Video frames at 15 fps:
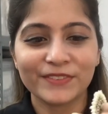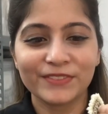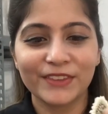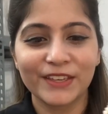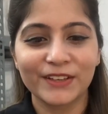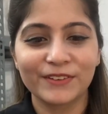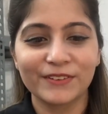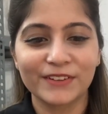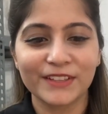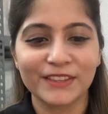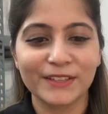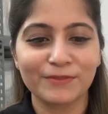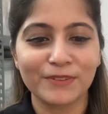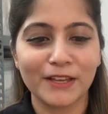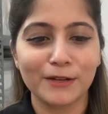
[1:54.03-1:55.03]
देखो
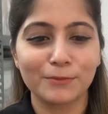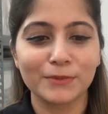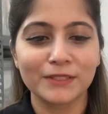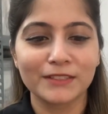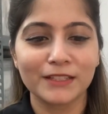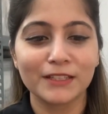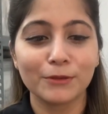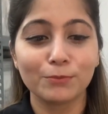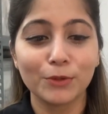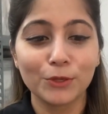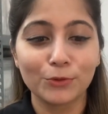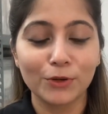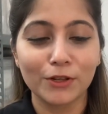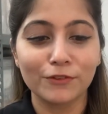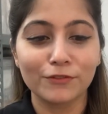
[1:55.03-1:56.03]
कितना प्यारा पीस है ये
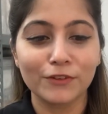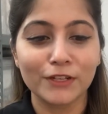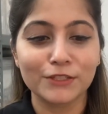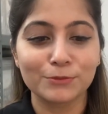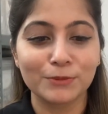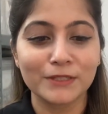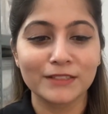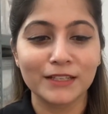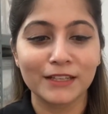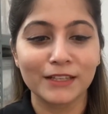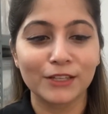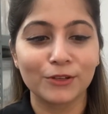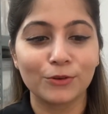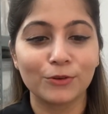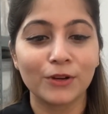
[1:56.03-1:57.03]
बिल्कुल अभी फ्रेश पीस है ये
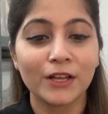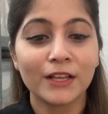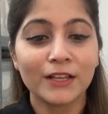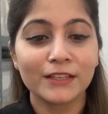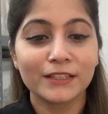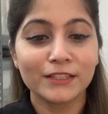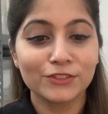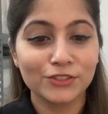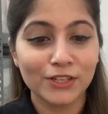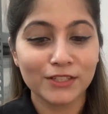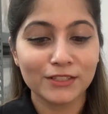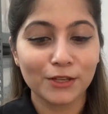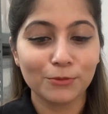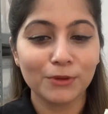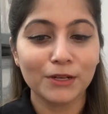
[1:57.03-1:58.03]
देखो ये
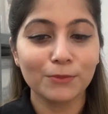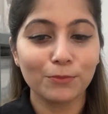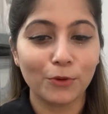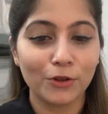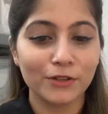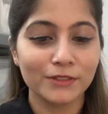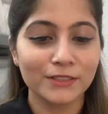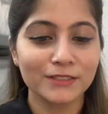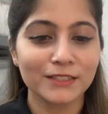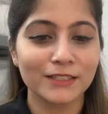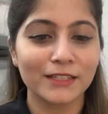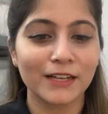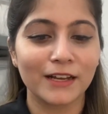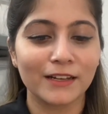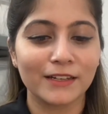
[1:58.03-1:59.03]
जस्ट अभी मैंने पॉलिथिन से
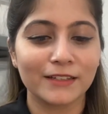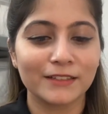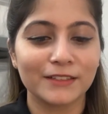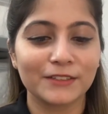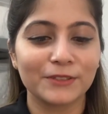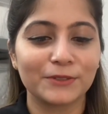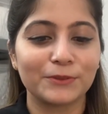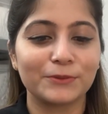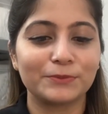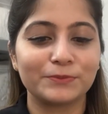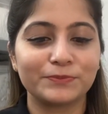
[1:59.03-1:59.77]
निकाला है ये देखो